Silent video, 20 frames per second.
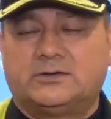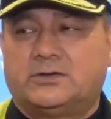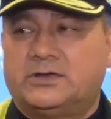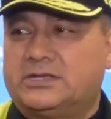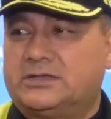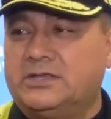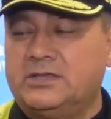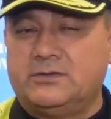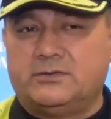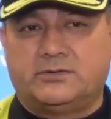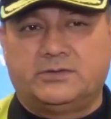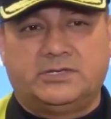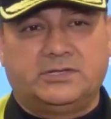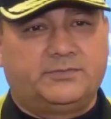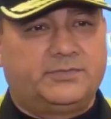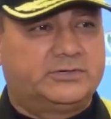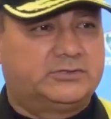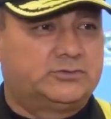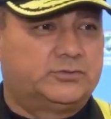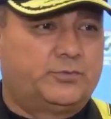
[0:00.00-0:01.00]
el objetivo y
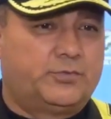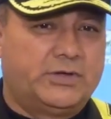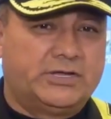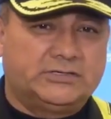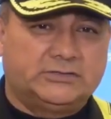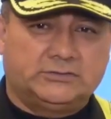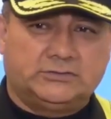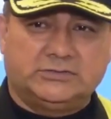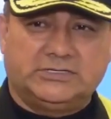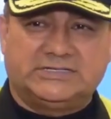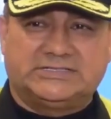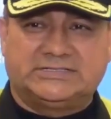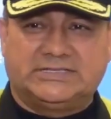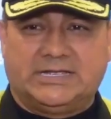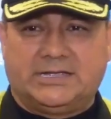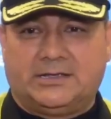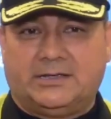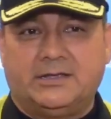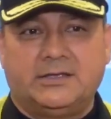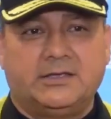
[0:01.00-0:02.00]
el presupuesto que
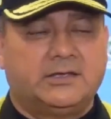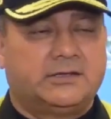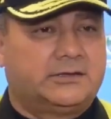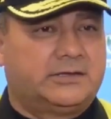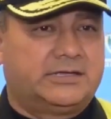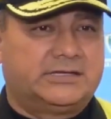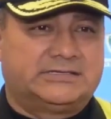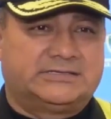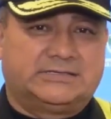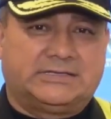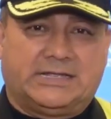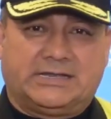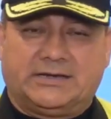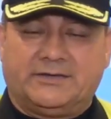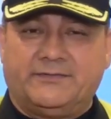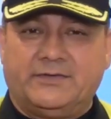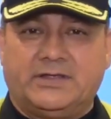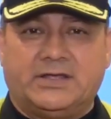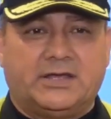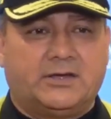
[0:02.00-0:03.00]
está, que está
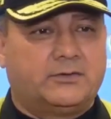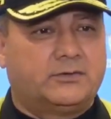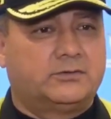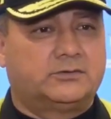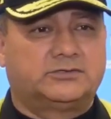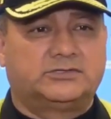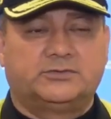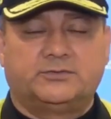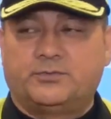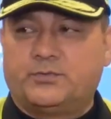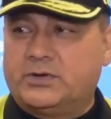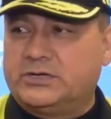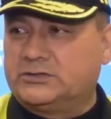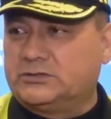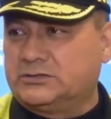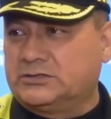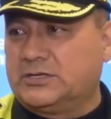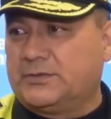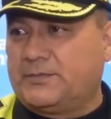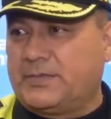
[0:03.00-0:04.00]
reflejado en los
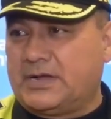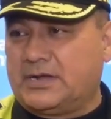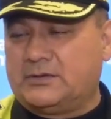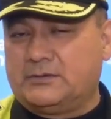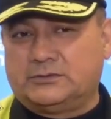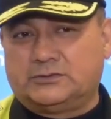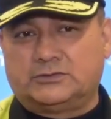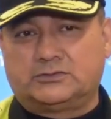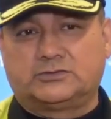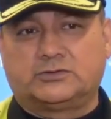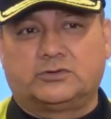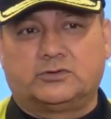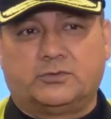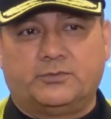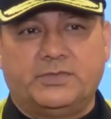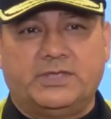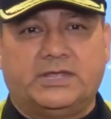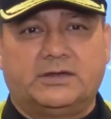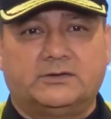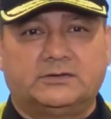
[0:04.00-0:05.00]
impuestos que pagan nuestros
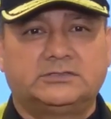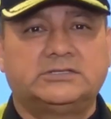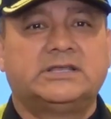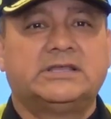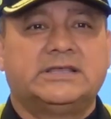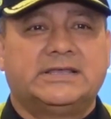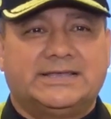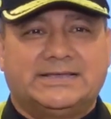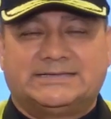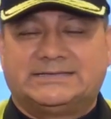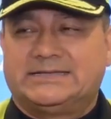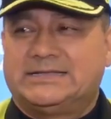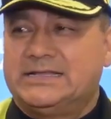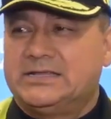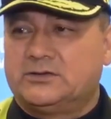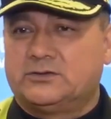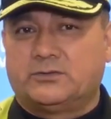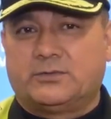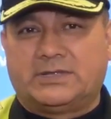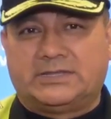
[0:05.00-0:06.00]
colombianos es en
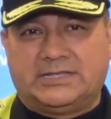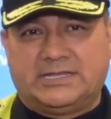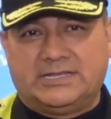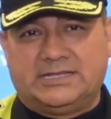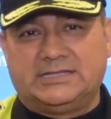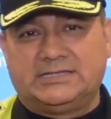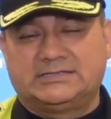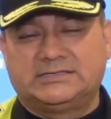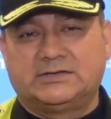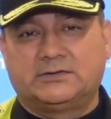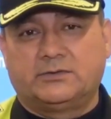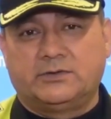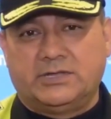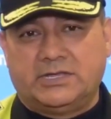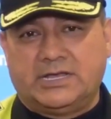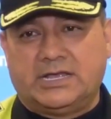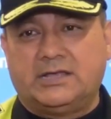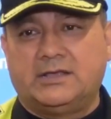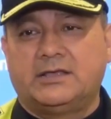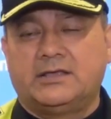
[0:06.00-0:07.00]
ello, en materia de
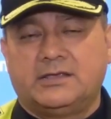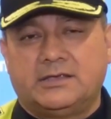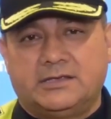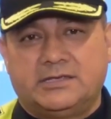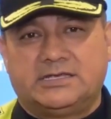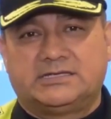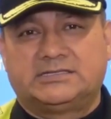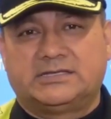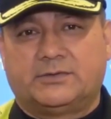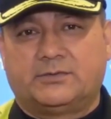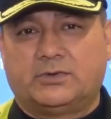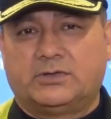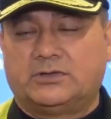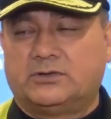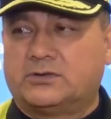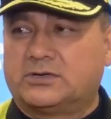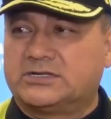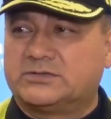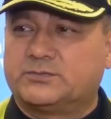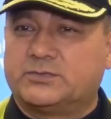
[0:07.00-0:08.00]
seguridad y estamos
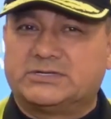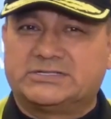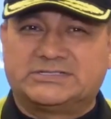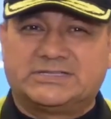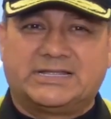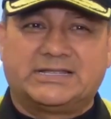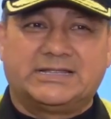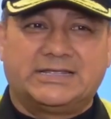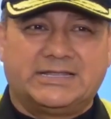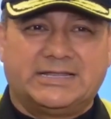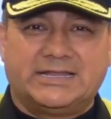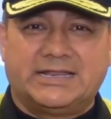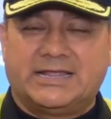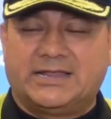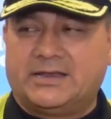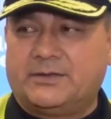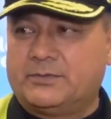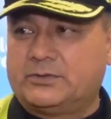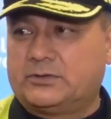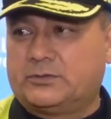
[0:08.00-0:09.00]
dando respuesta en el
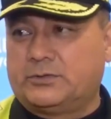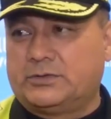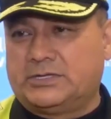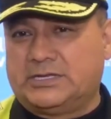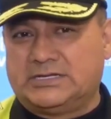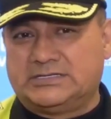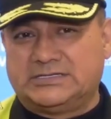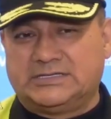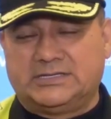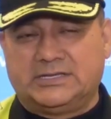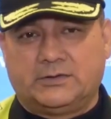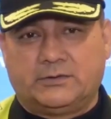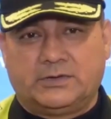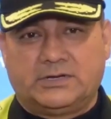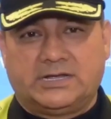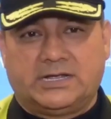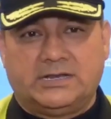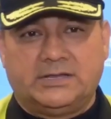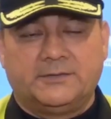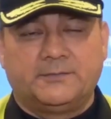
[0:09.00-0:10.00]
área metropolitana de Santiago
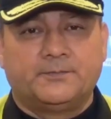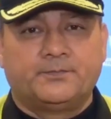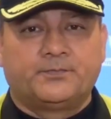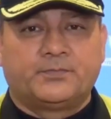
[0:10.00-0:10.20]
de Cali.